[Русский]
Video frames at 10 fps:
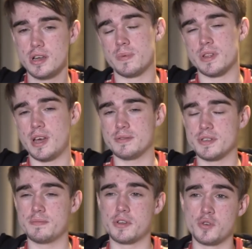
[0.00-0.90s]

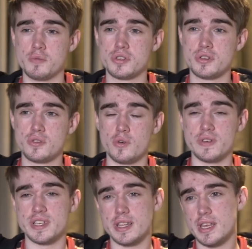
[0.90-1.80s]
пытаемся придумать
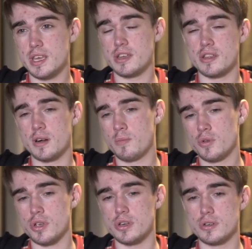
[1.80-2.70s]
новые стратегии,
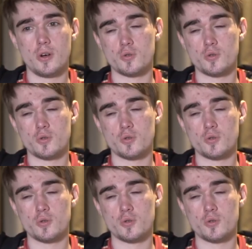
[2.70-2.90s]
наработки.